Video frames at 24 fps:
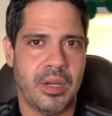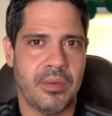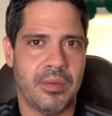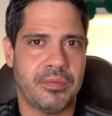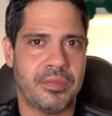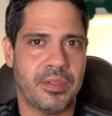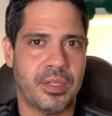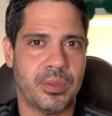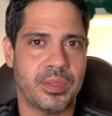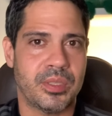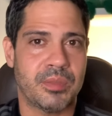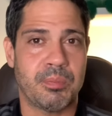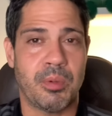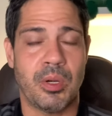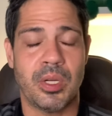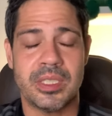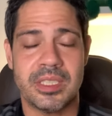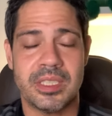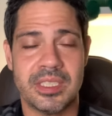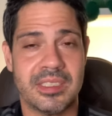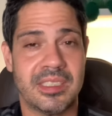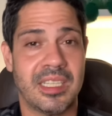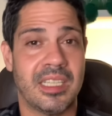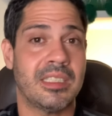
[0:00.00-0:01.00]
O
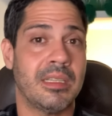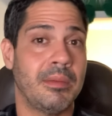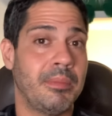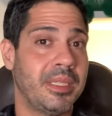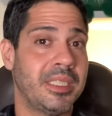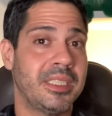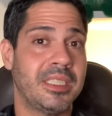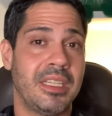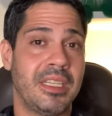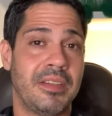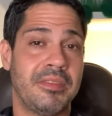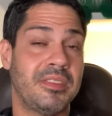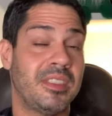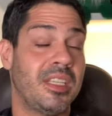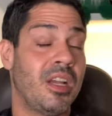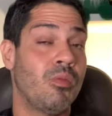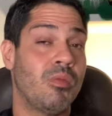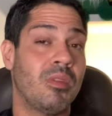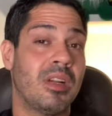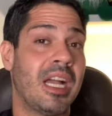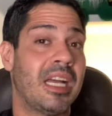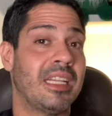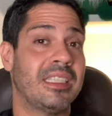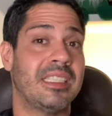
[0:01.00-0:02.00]
esporte certamente deve ter
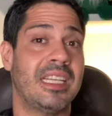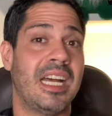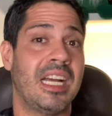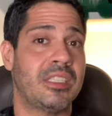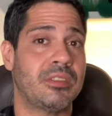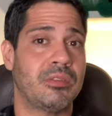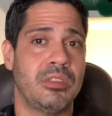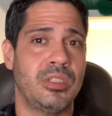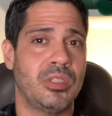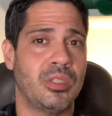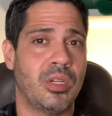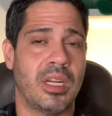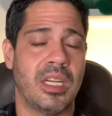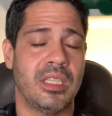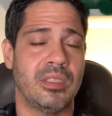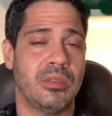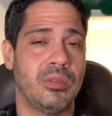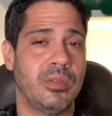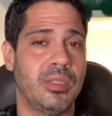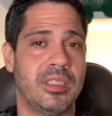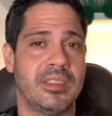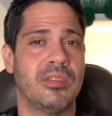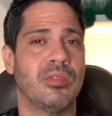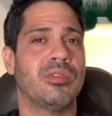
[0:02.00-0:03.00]
algum cadastro de
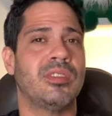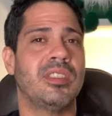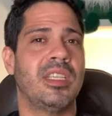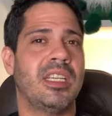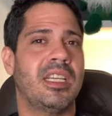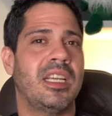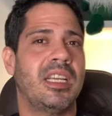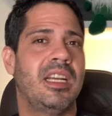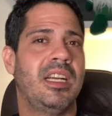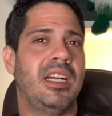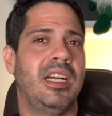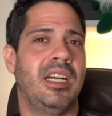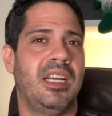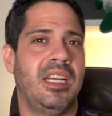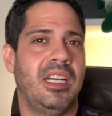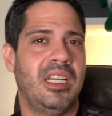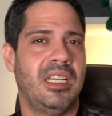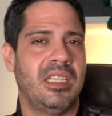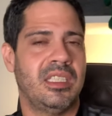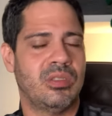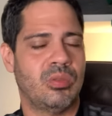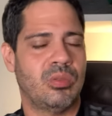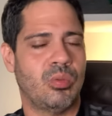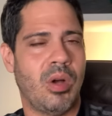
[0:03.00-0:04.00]
jogadores. Eu sei que a
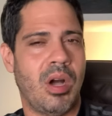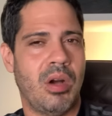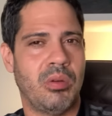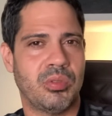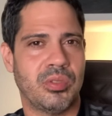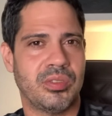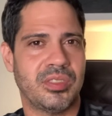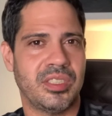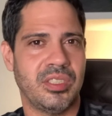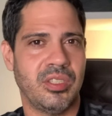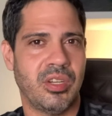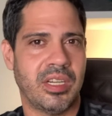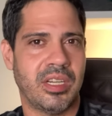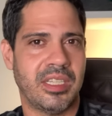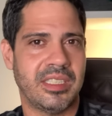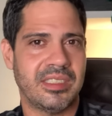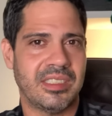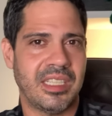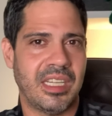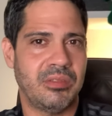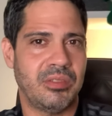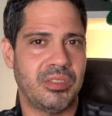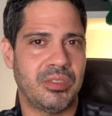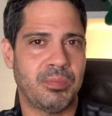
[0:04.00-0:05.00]
atual torcida
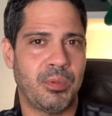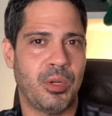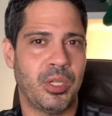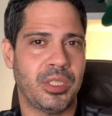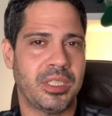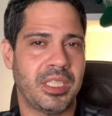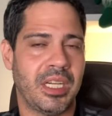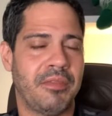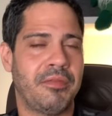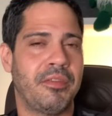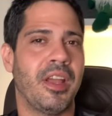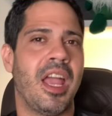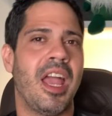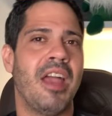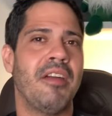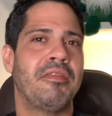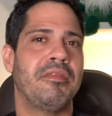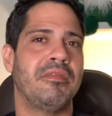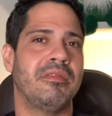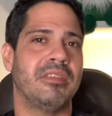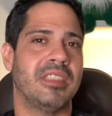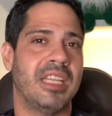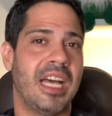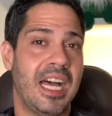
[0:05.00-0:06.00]
organizada do esporte ela foi
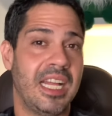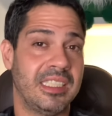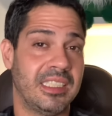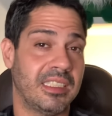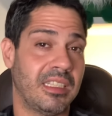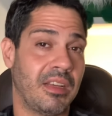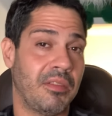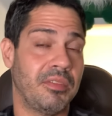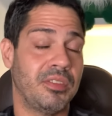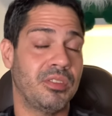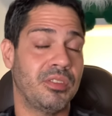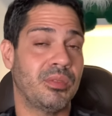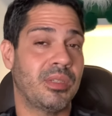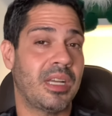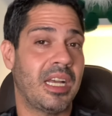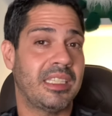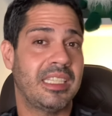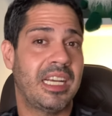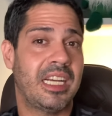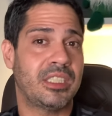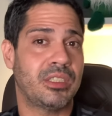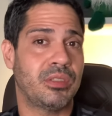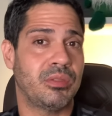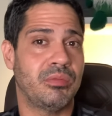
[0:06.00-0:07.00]
refundada, talvez o
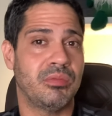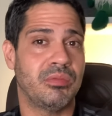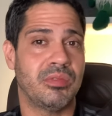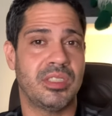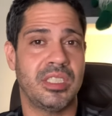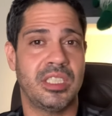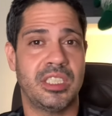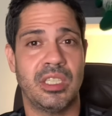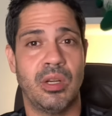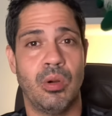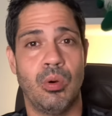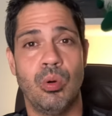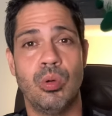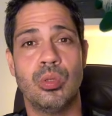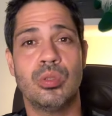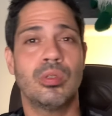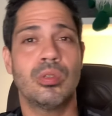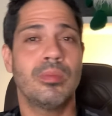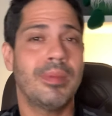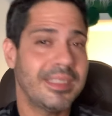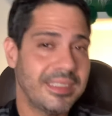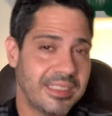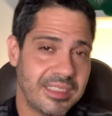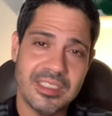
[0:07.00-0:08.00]
cadastro não seja
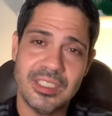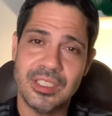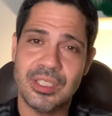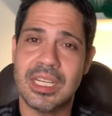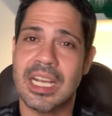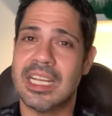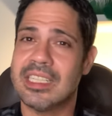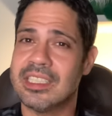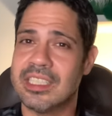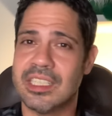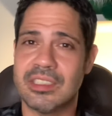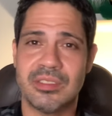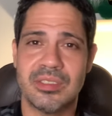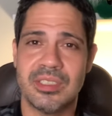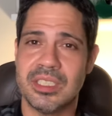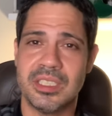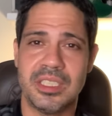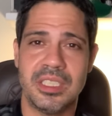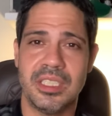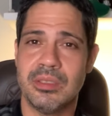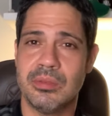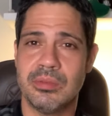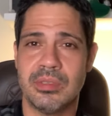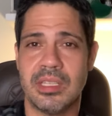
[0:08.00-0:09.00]
outro, mas existem cadastros
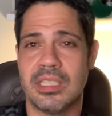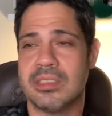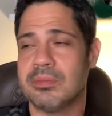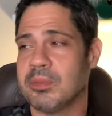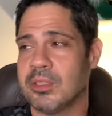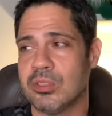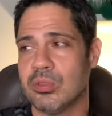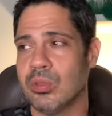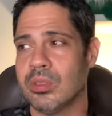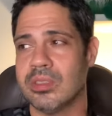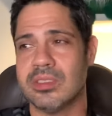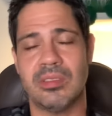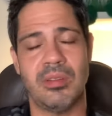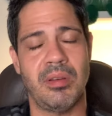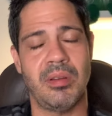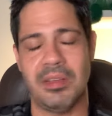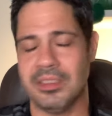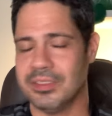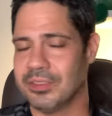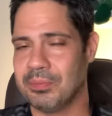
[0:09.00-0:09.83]
antigos, as pessoas são as